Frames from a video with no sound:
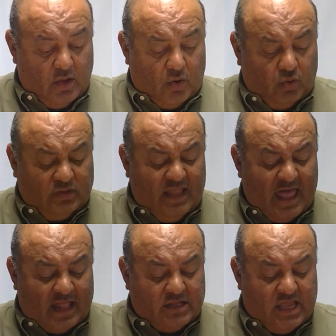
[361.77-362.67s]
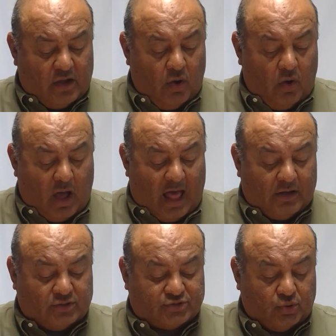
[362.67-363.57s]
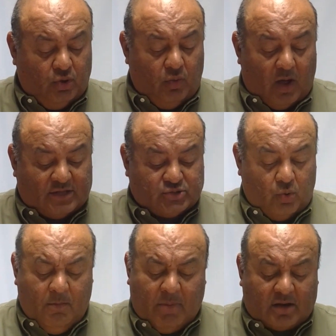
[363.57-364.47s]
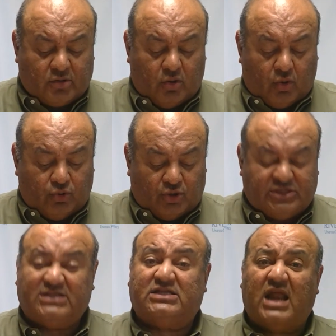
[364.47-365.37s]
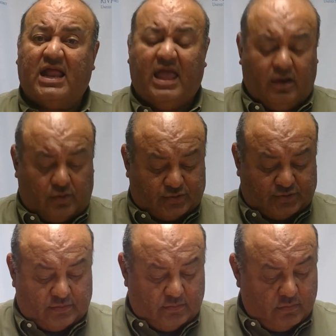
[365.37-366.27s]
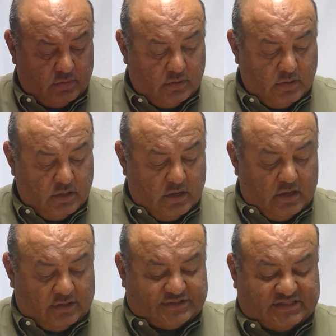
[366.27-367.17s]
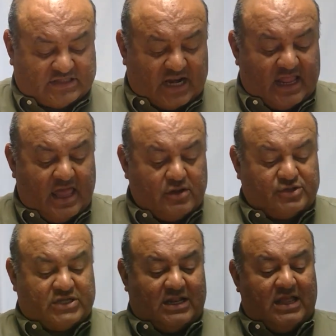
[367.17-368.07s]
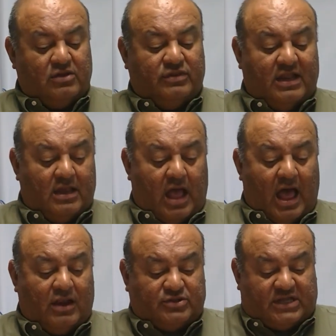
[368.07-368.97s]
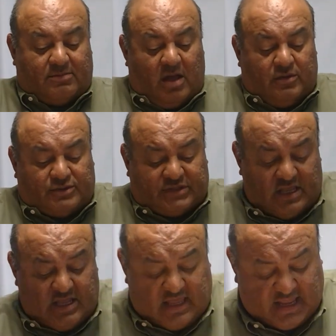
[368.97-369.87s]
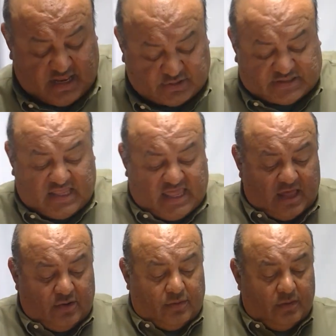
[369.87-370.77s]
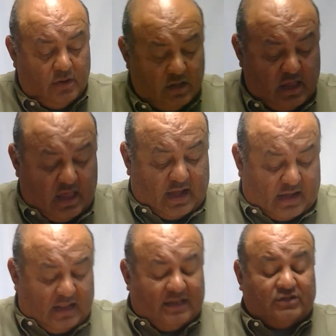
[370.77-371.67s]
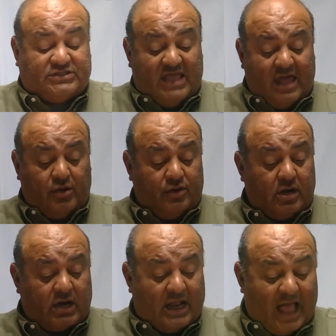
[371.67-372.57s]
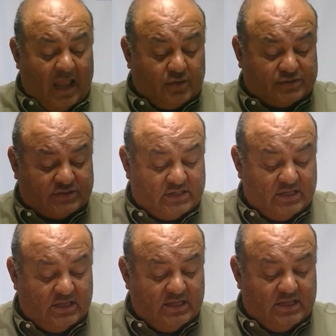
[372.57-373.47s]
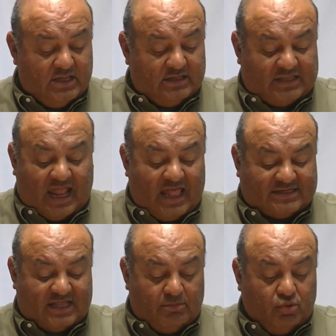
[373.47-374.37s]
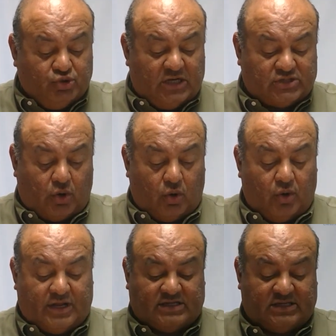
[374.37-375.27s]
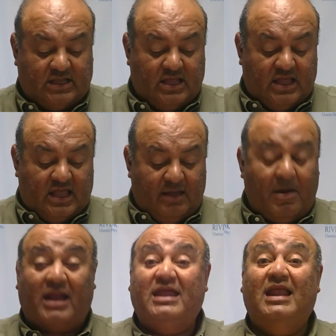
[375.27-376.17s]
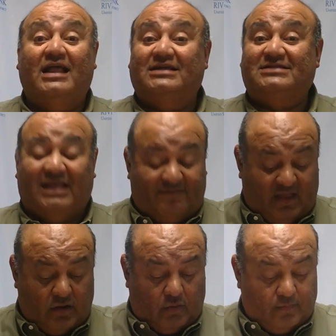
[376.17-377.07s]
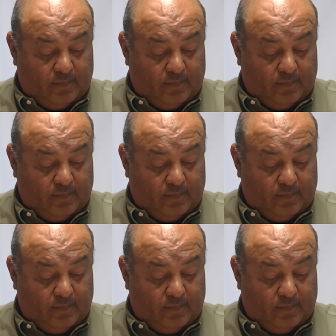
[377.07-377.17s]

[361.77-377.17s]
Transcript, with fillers: Un día llegó a los Ulwas un barco con dos extranjeros. Los extranjeros salieron a los hermanos y los dijeron, eh, dieron regalos, telas de muchos colores y barrilas de vino.